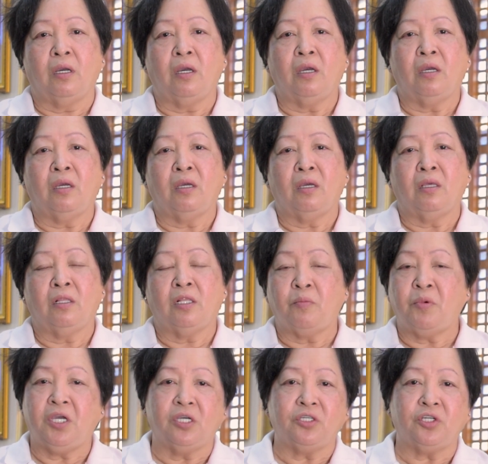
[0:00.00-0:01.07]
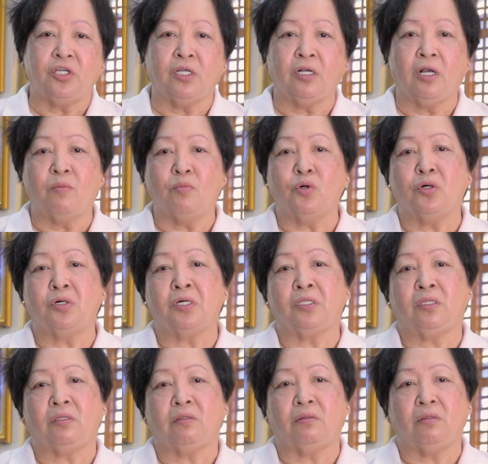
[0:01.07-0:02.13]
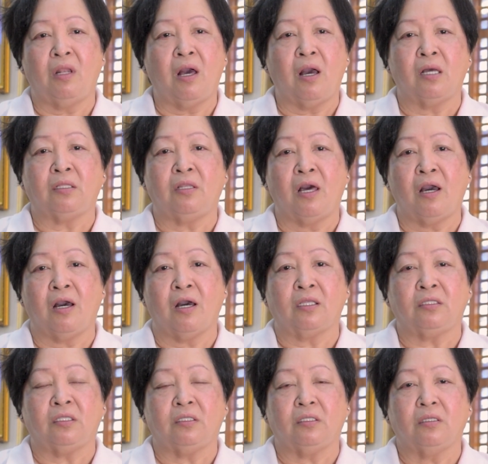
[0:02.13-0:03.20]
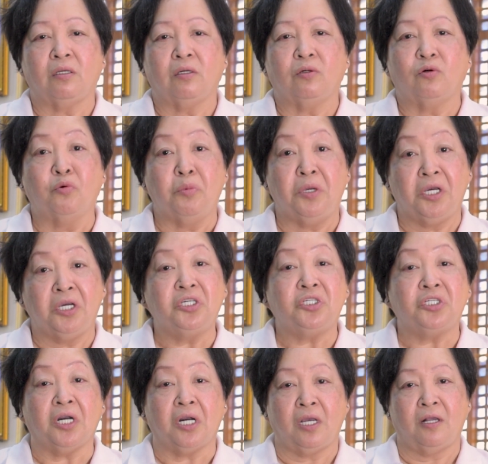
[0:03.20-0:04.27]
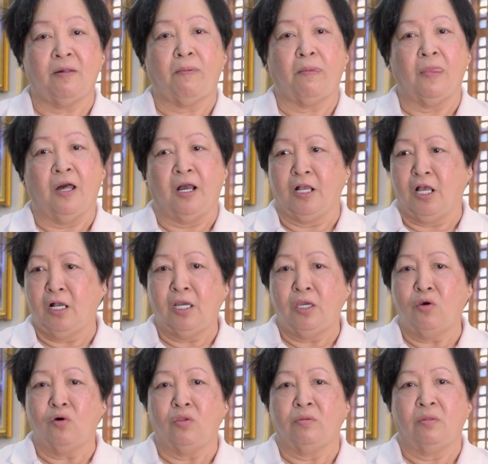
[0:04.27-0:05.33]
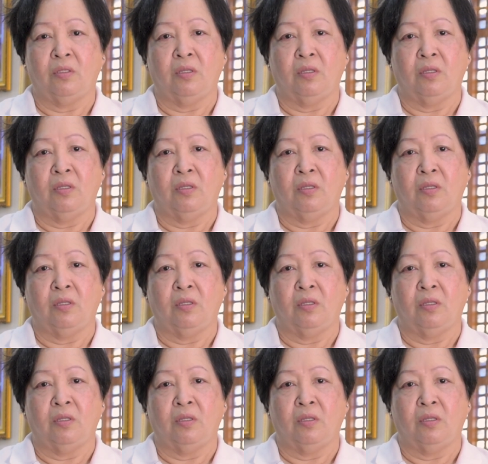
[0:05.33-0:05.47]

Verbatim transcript: eh nabigyan siya ng gamot lahat-lahat humigi siya hanggang ngayon